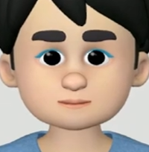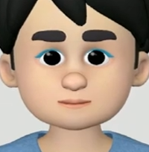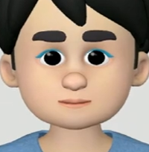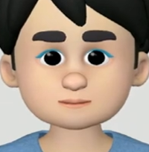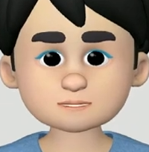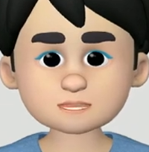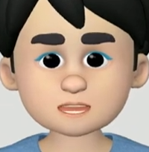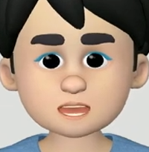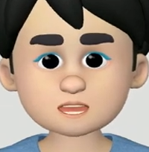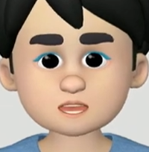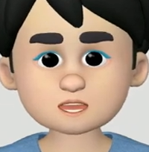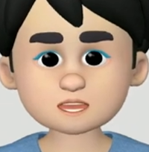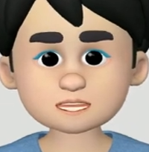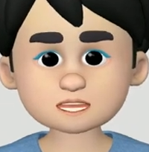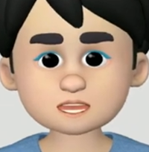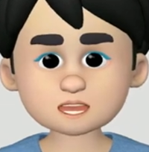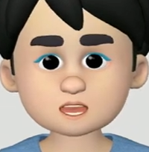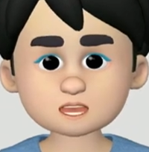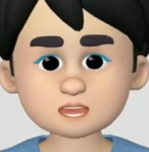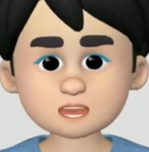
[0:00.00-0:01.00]

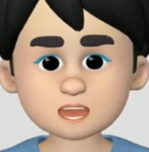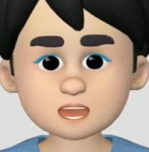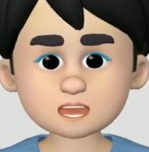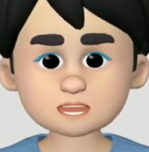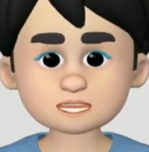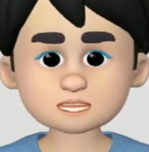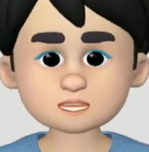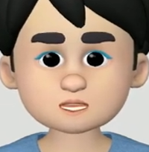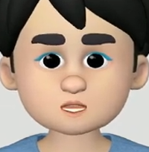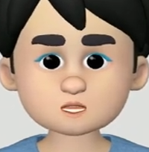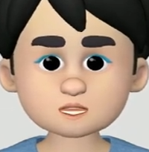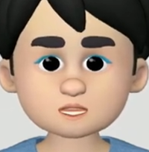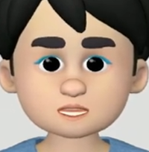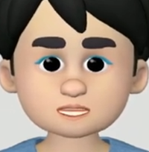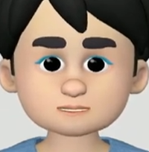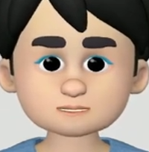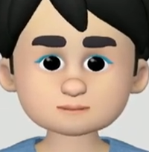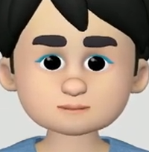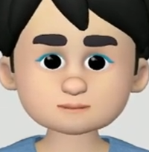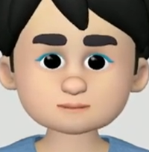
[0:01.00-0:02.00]
Pinapakialaman na nga yung
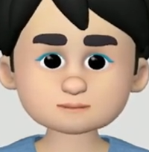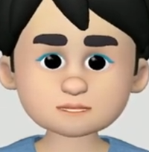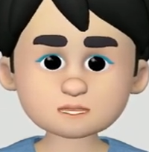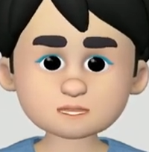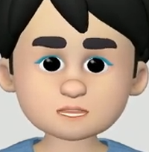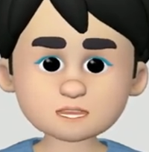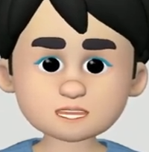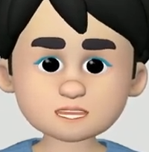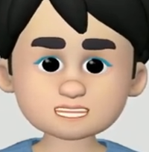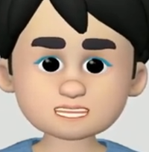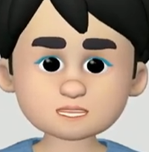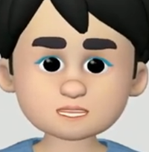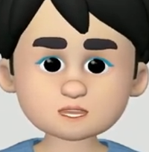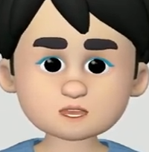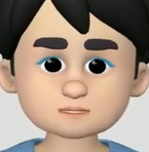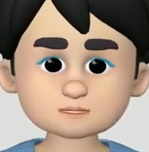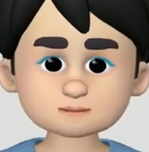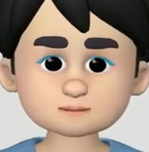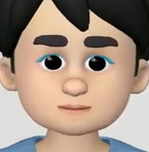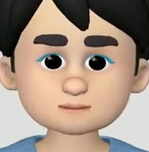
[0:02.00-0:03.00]
West Philippine Sea,
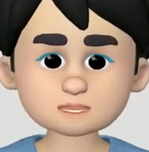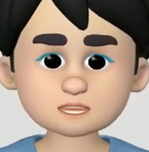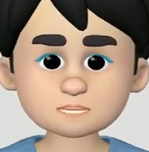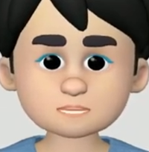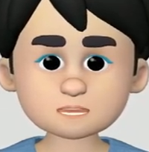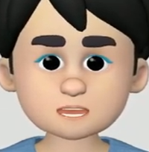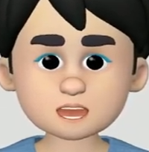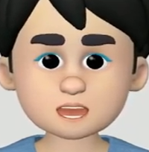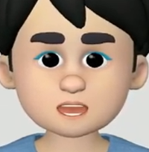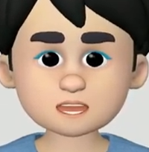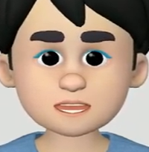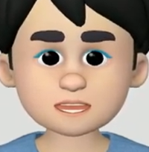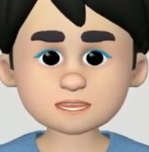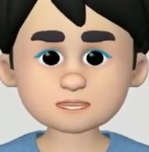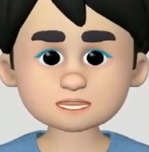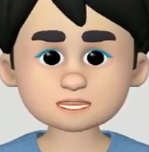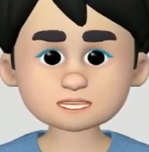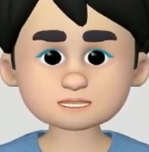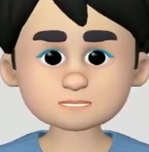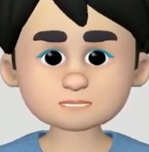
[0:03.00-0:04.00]
pati mga
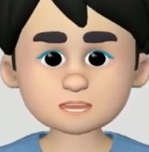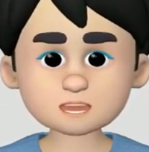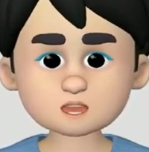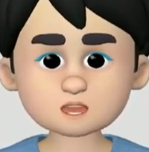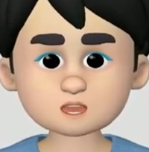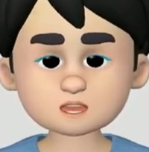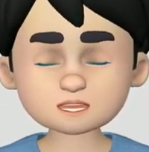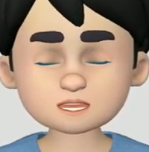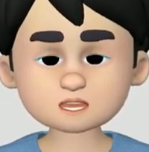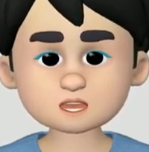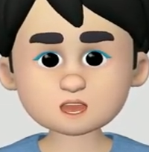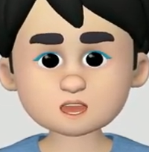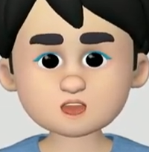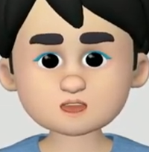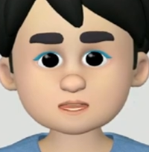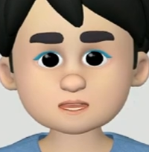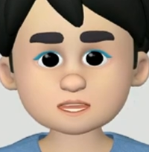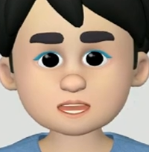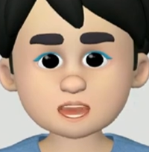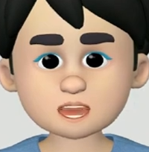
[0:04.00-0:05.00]
website ng gobyerno,
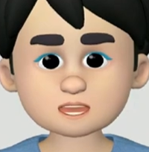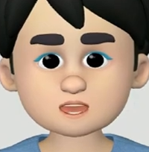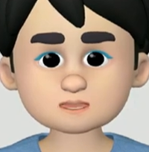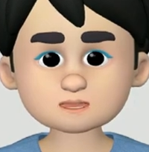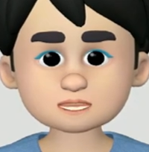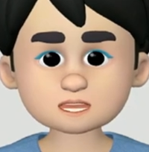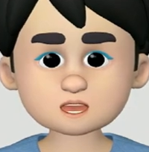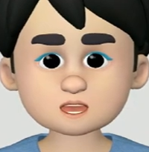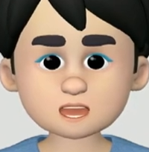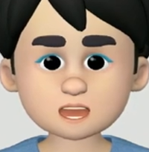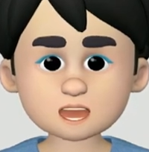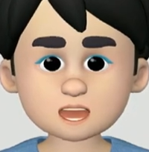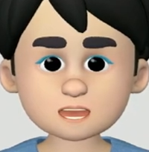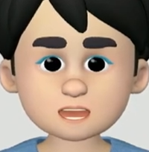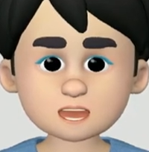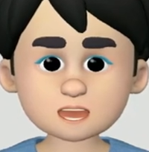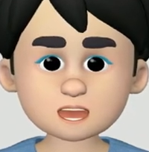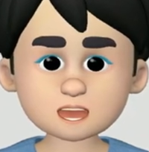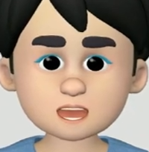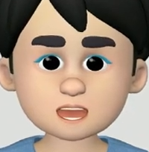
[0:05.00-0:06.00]
pinapakialaman
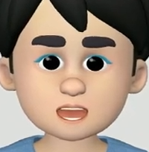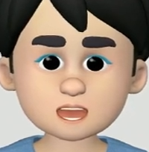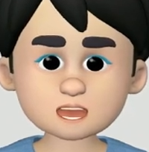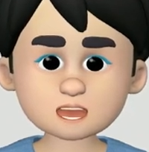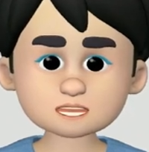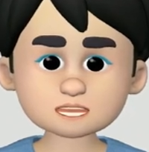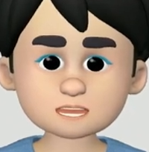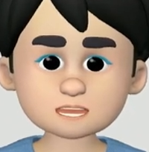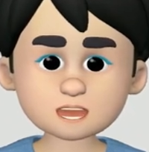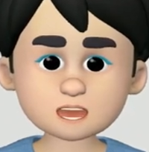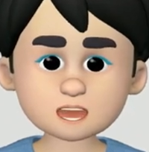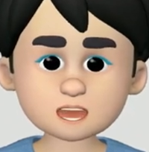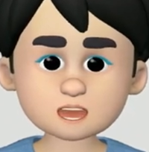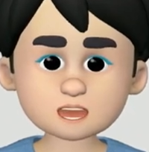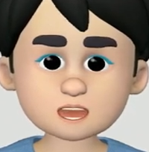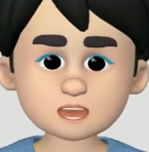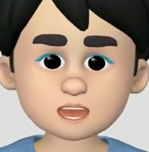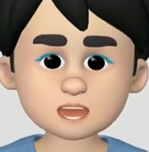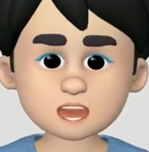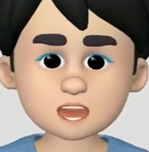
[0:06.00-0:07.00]
pa, wala silang
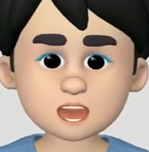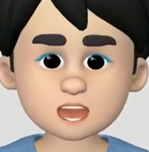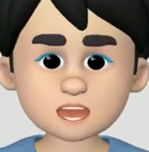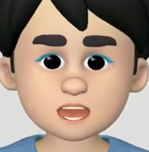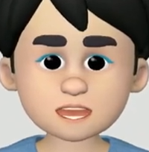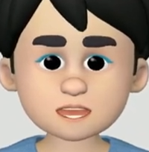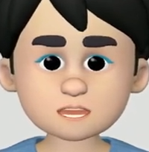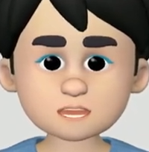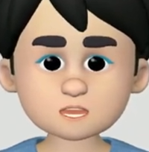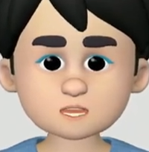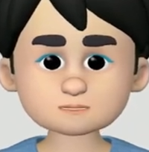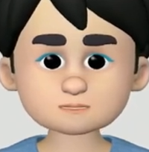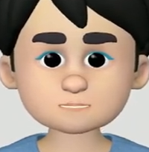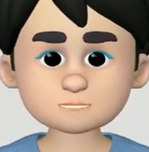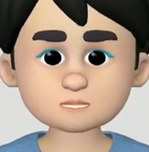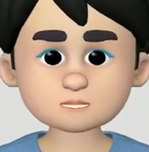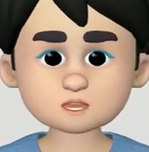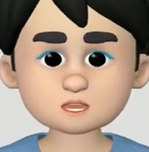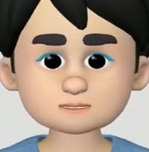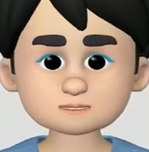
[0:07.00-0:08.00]
maggawang magaling.
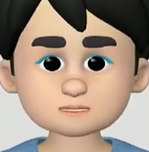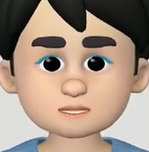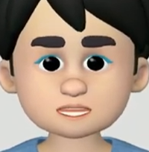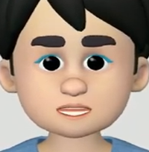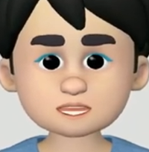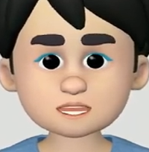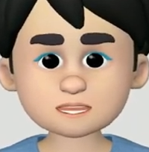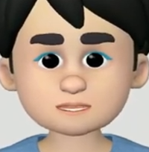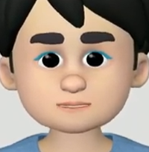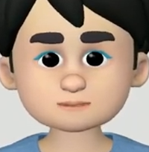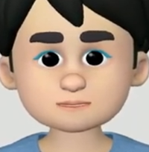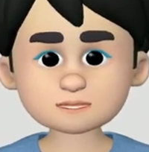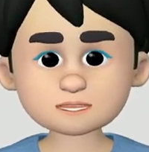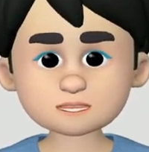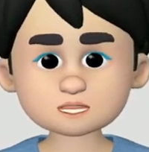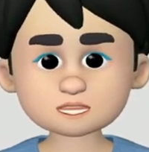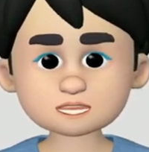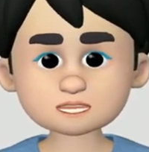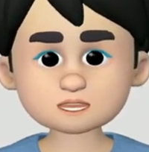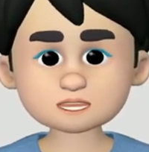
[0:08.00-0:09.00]
Yung mga China,
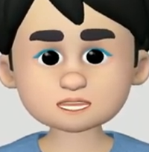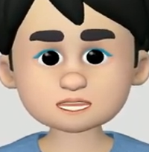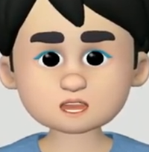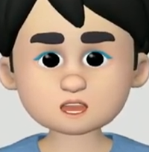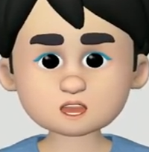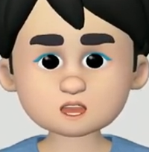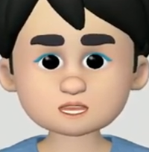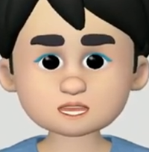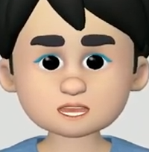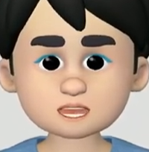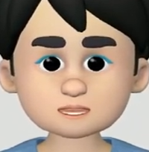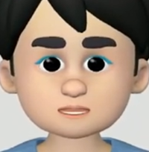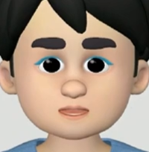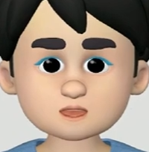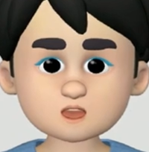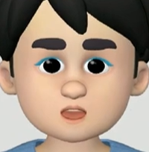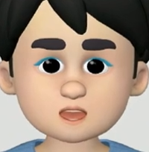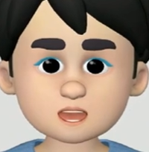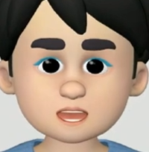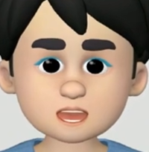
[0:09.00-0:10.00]
Chinese na yan, mga
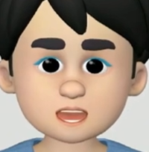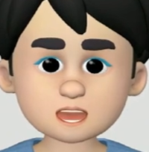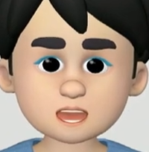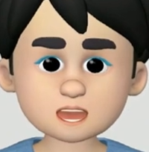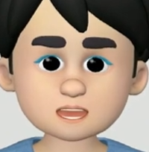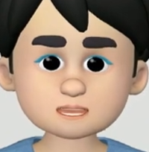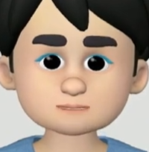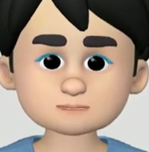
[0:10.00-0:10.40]
kababayan.